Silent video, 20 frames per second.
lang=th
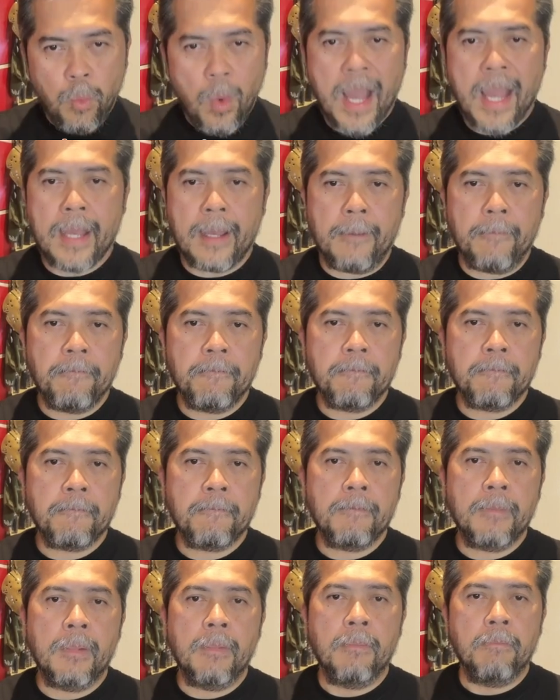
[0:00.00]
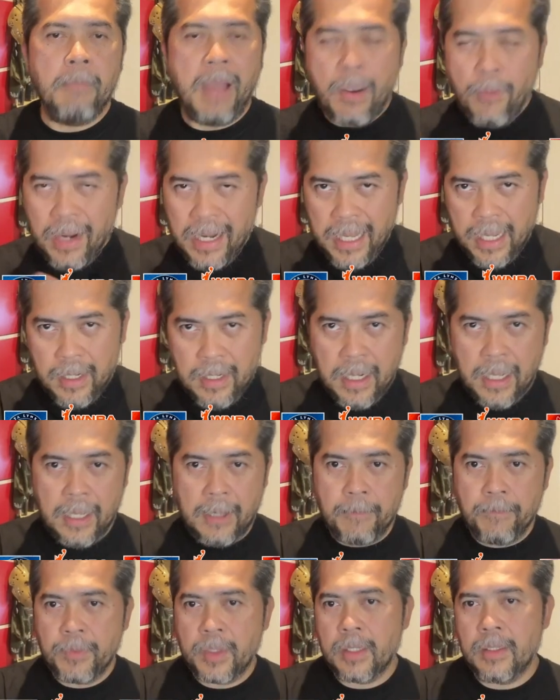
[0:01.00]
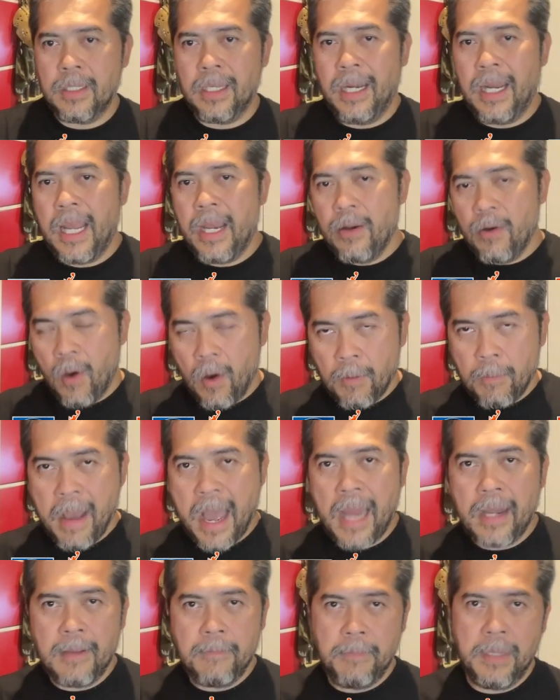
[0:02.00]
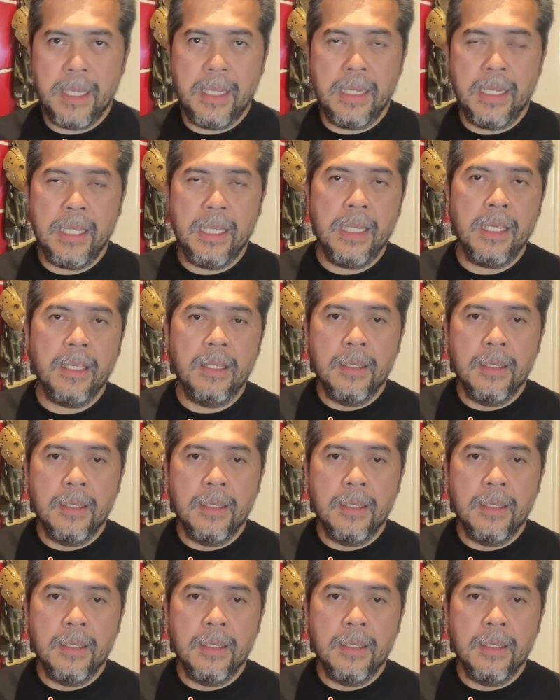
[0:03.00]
ว่าแม้ว่าลิงเนี่ย จะเล่นนอกบ้านในปีนี้